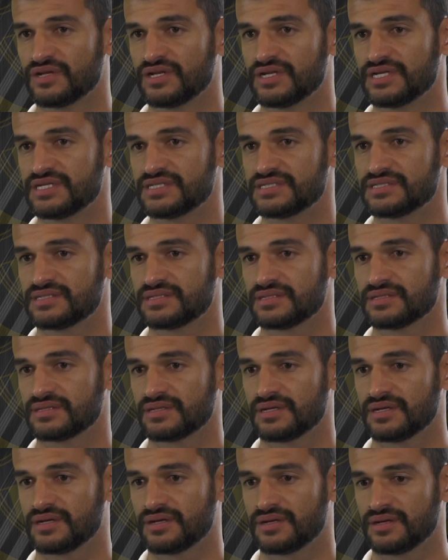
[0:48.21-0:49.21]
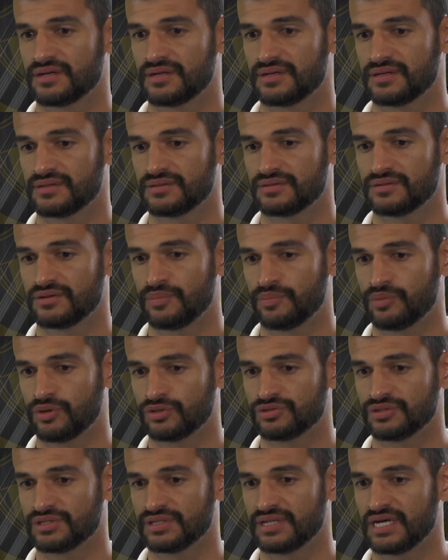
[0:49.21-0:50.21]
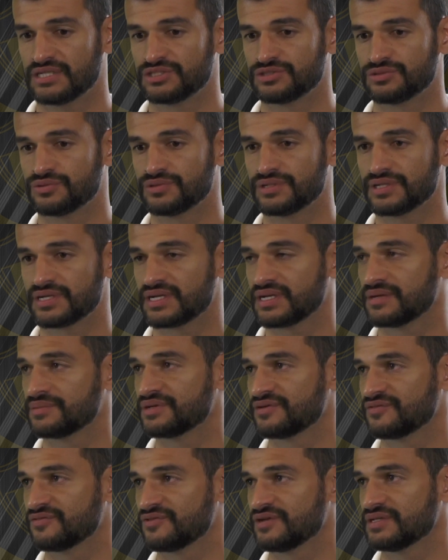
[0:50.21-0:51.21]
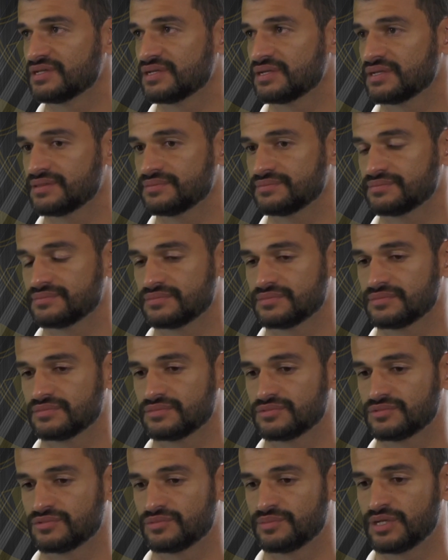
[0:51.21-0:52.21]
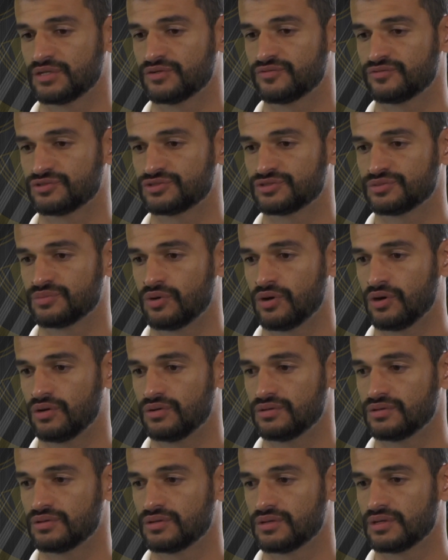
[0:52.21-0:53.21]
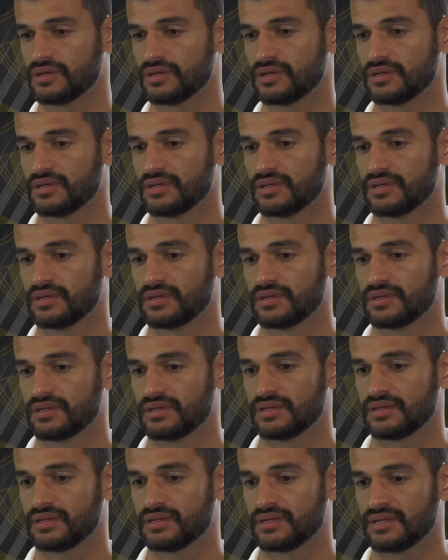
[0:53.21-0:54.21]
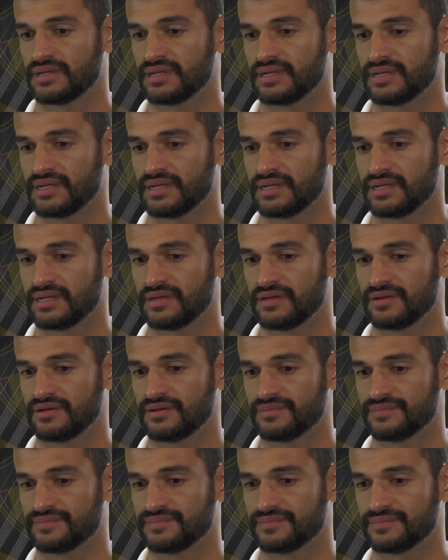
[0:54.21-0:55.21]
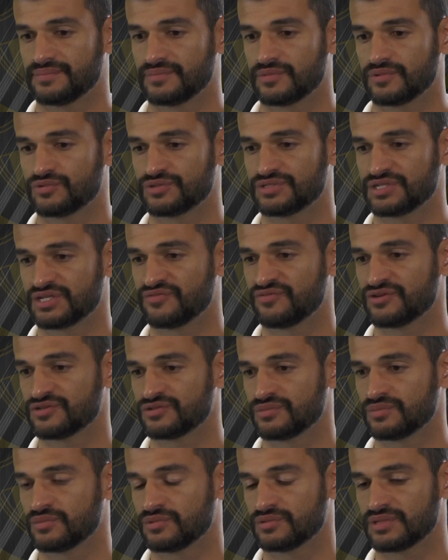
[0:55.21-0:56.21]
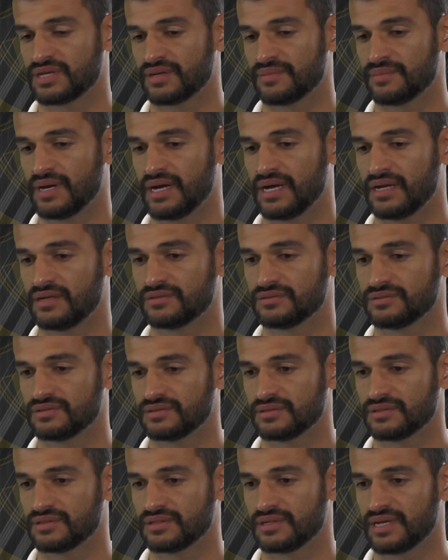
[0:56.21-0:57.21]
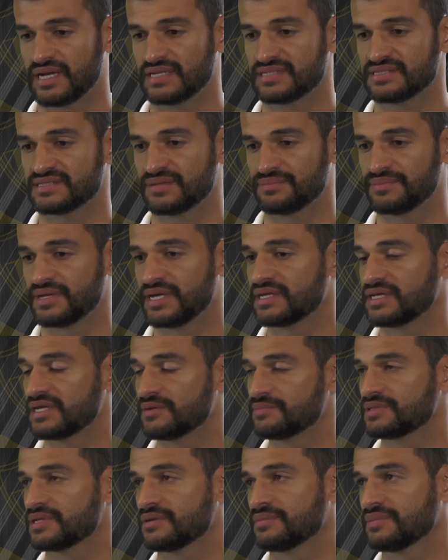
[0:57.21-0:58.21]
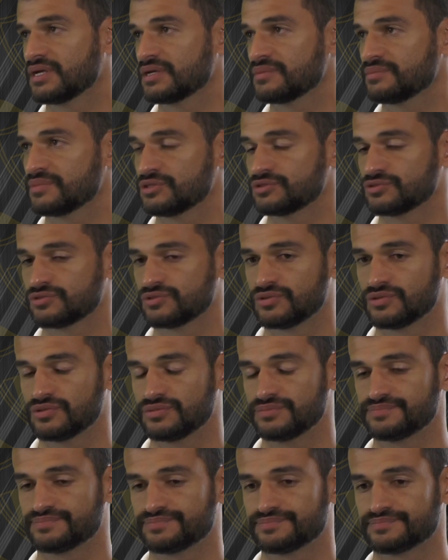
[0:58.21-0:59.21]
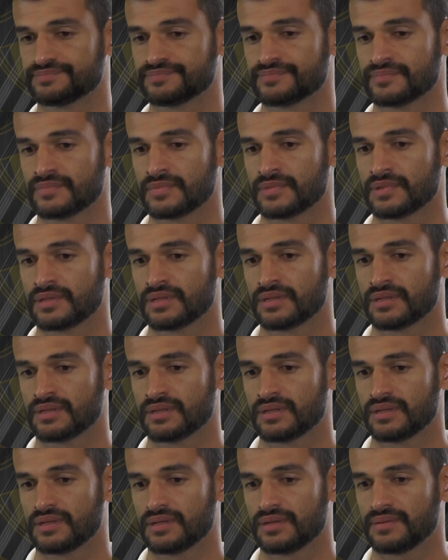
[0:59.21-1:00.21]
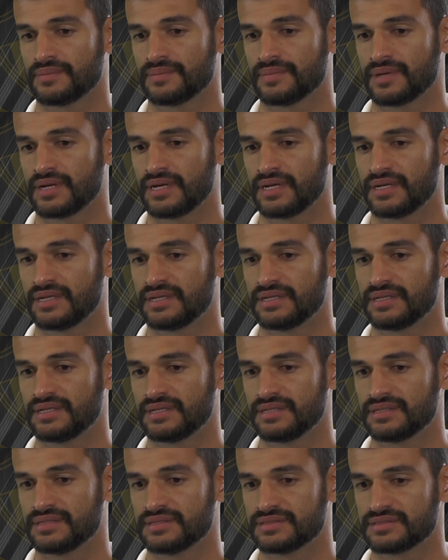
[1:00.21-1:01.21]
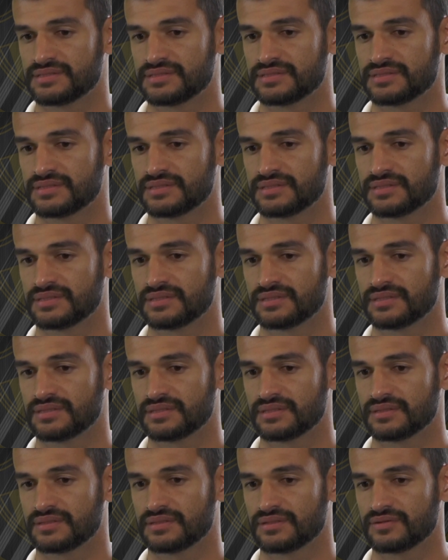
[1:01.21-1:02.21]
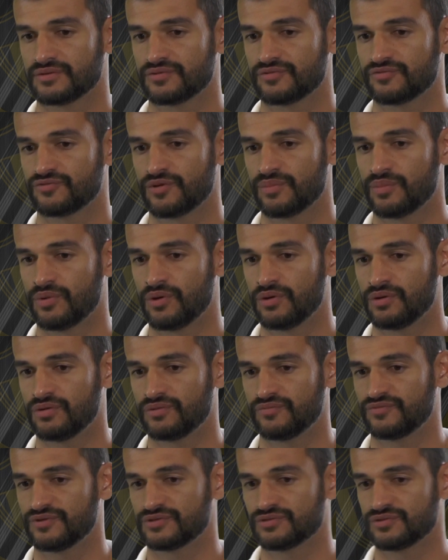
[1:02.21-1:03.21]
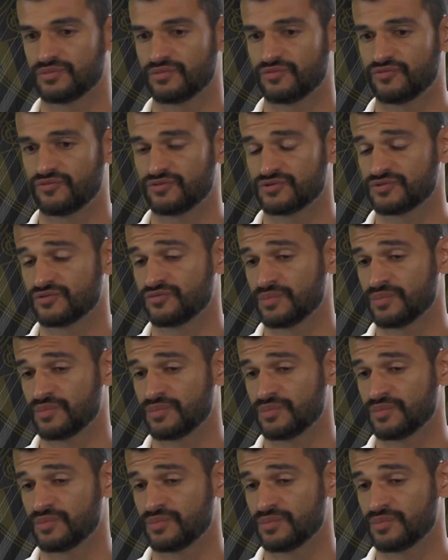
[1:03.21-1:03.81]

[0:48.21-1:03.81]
feliz, é oportunidade única na minha vida, né? no meio do futebol. É, consegui fazer um bom trabalho, graças à minha equipe também que me ajudou. Mas foi bom, fiz, um, fiz o